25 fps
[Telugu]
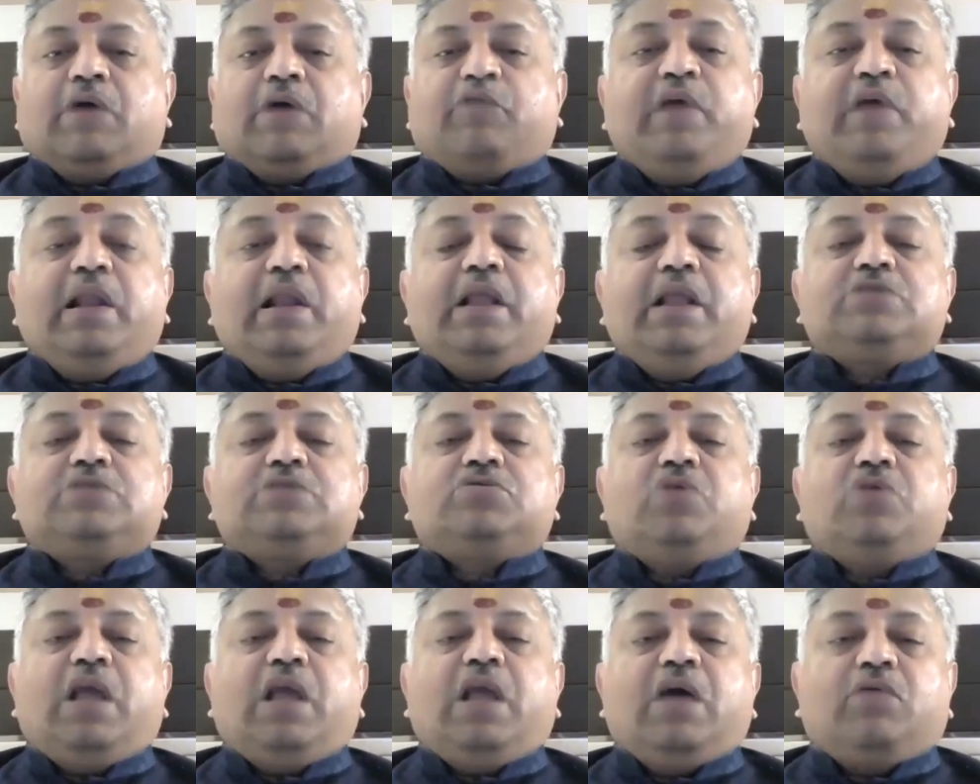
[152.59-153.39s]

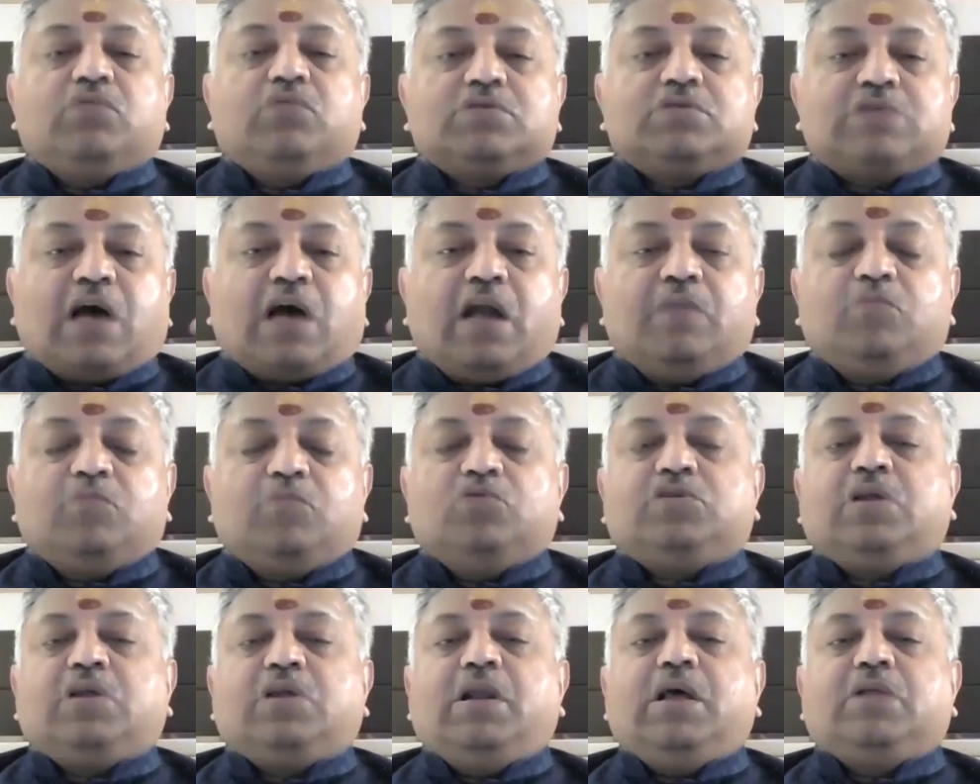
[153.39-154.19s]
ఫీలింగ్స్ లేవు
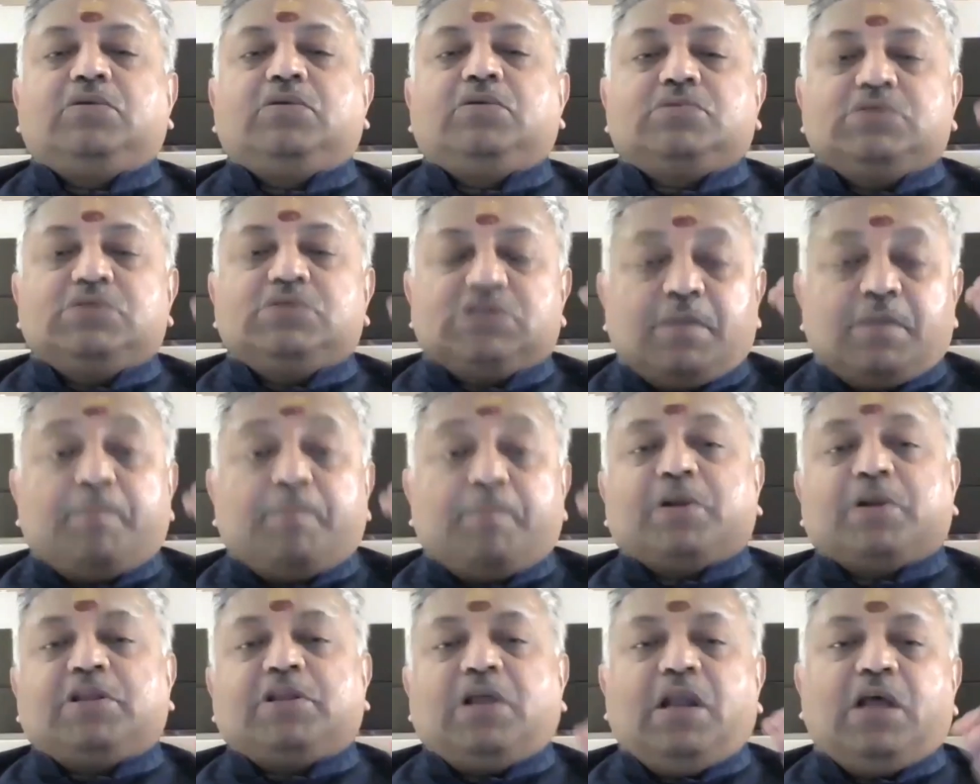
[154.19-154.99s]
సానుభూతి లేదు
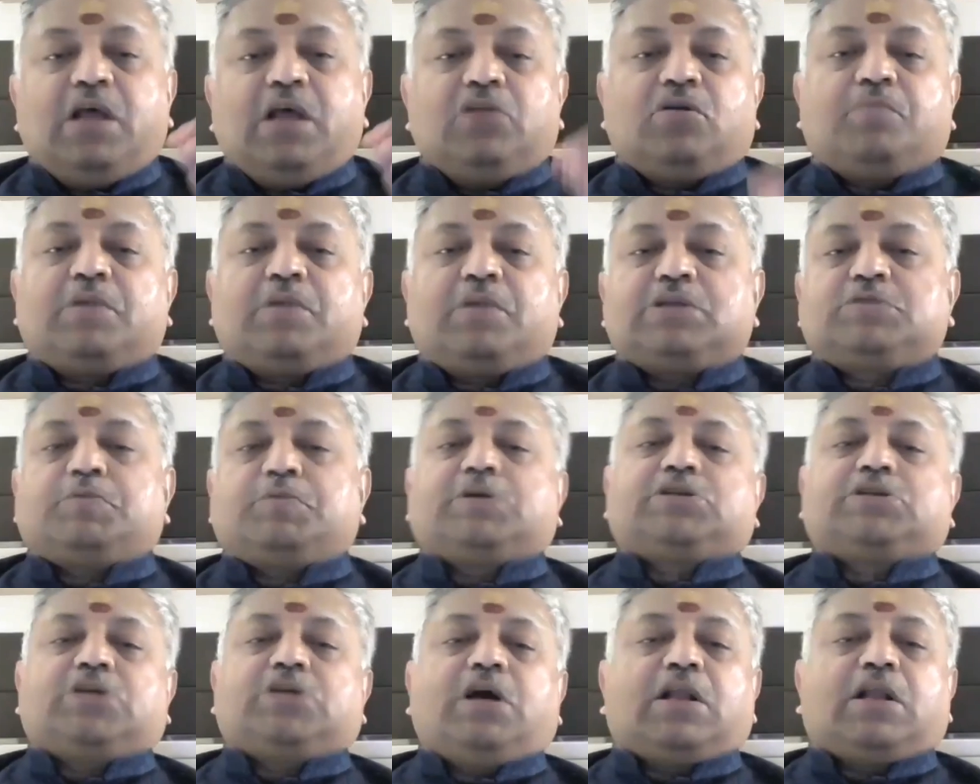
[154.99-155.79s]
సింపతి లేదు మనకు
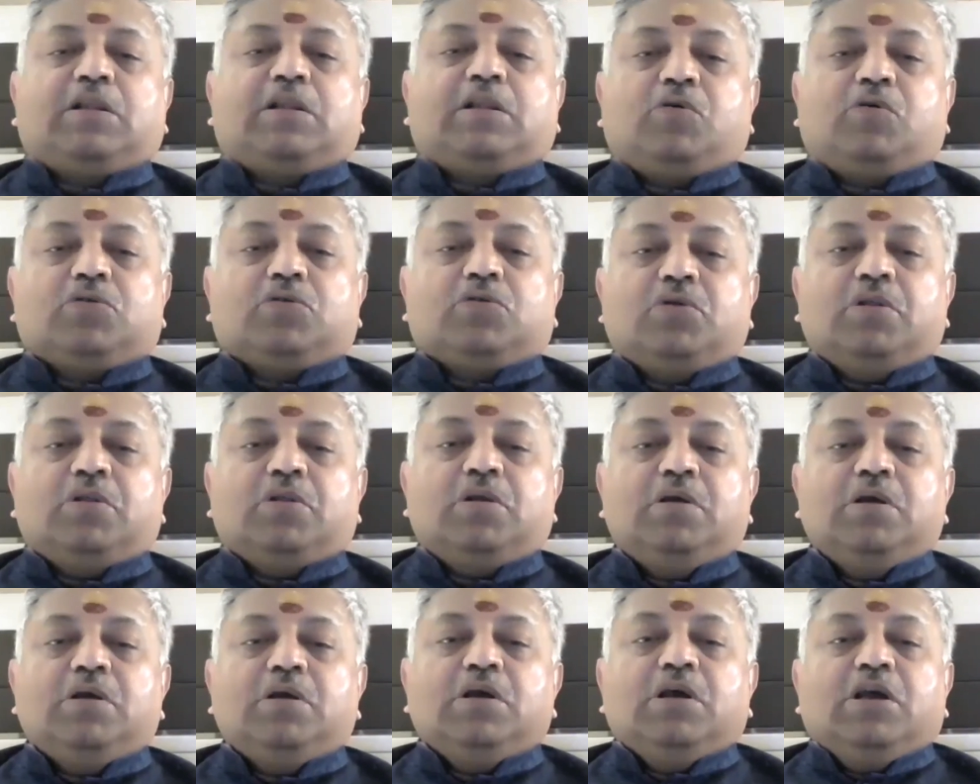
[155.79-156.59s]
స్పష్టంగా అర్థమవుతుంది
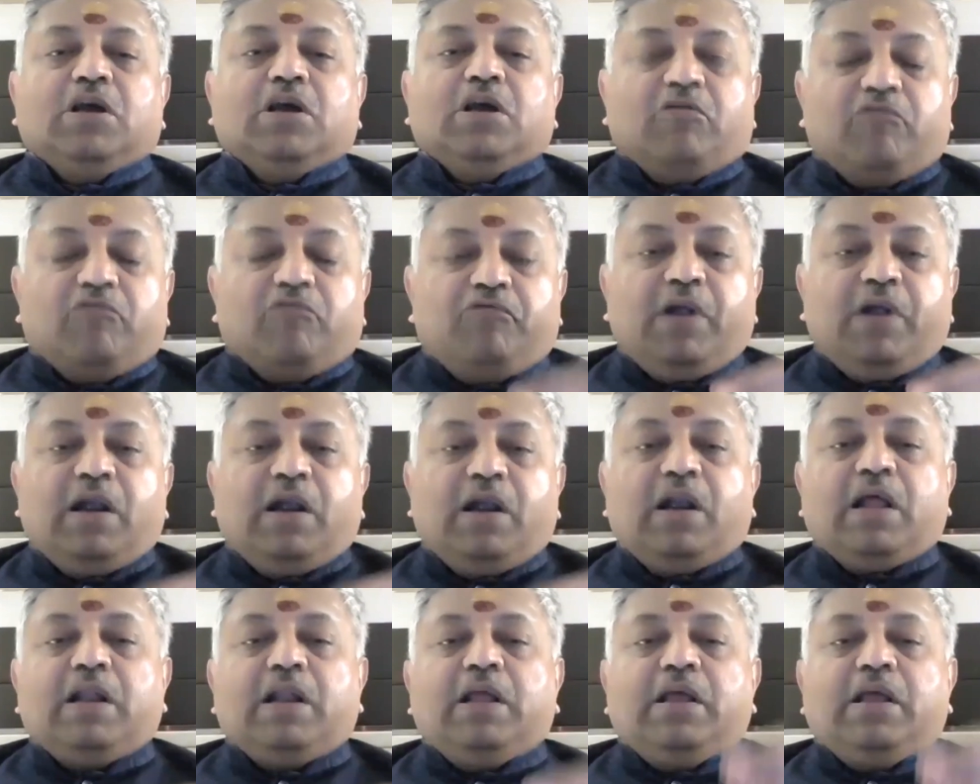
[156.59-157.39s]

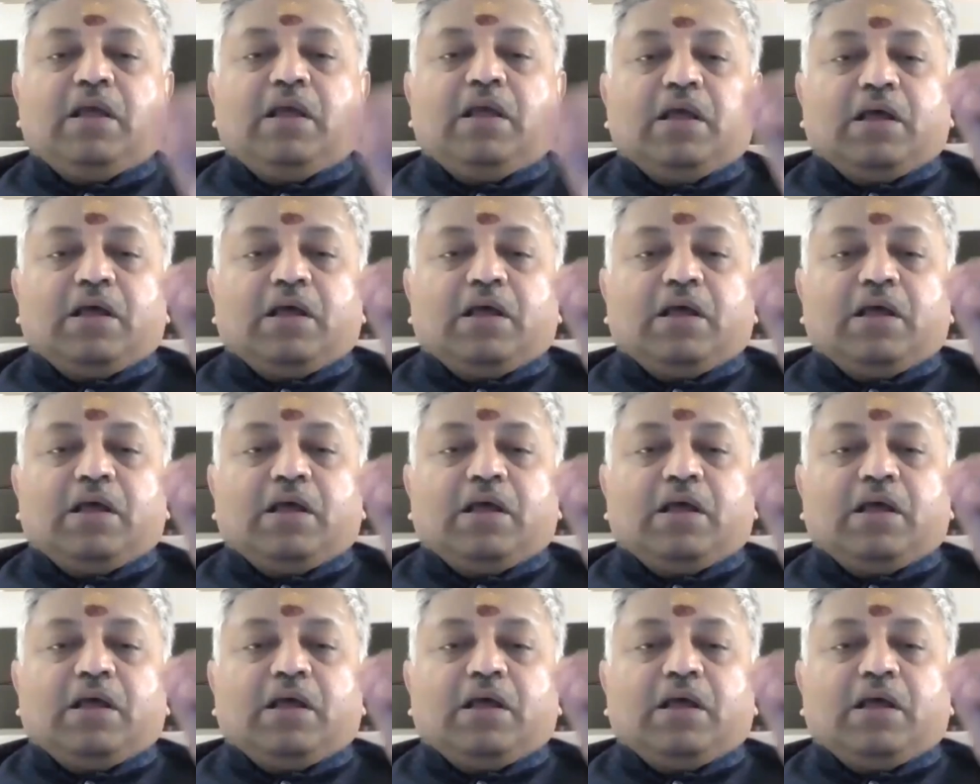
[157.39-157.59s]
వీళ్ళని